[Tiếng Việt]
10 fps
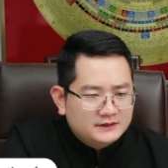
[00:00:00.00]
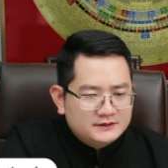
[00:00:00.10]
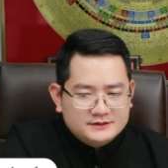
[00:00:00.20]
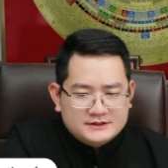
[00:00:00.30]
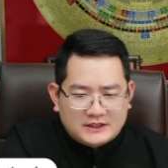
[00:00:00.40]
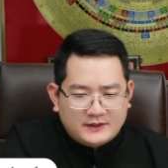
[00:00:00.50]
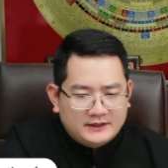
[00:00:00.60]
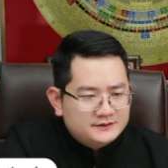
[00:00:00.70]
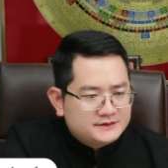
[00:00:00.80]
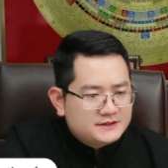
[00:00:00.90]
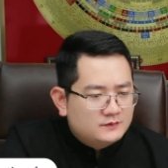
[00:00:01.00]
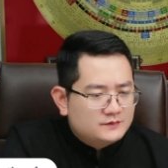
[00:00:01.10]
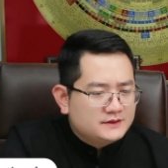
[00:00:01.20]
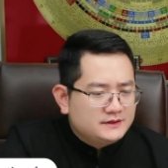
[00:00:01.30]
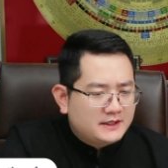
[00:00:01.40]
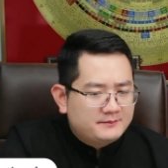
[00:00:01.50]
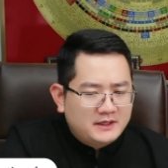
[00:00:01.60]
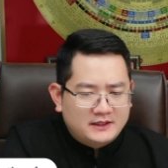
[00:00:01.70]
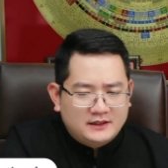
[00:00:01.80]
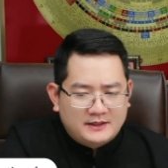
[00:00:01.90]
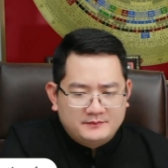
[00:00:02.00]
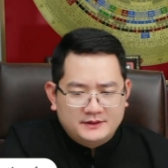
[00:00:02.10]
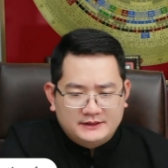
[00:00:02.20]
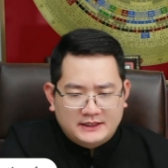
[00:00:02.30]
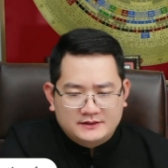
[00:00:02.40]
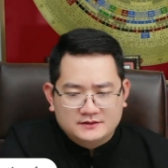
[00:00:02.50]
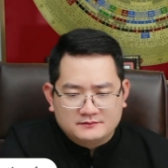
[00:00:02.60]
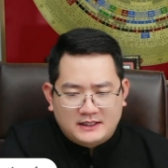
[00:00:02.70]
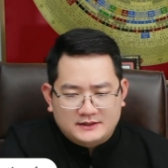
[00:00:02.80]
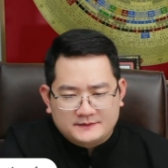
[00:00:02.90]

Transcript: xin chào anh chồng sinh năm 75 ở nhà hướng Bắc